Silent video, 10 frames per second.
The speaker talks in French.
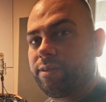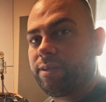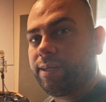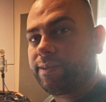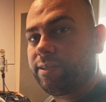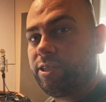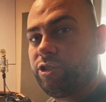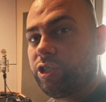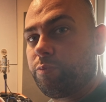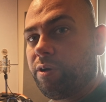En tant que
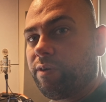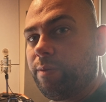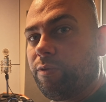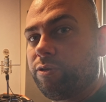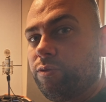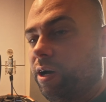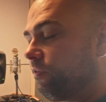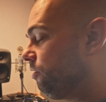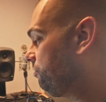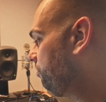DJ, je peux avoir les morceaux
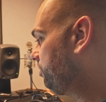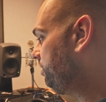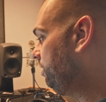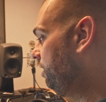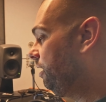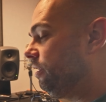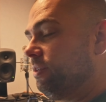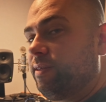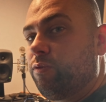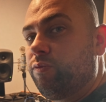avant leur sortie,
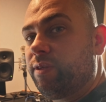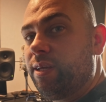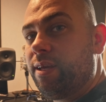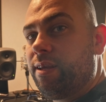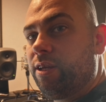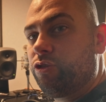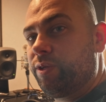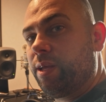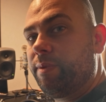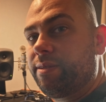les écouter, les
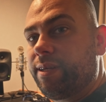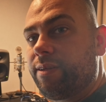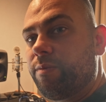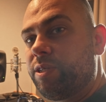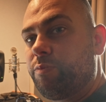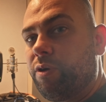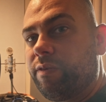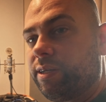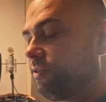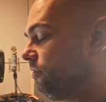jouer dans mes sets un petit peu
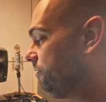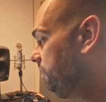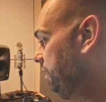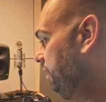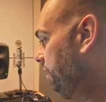avant qu'ils sortent.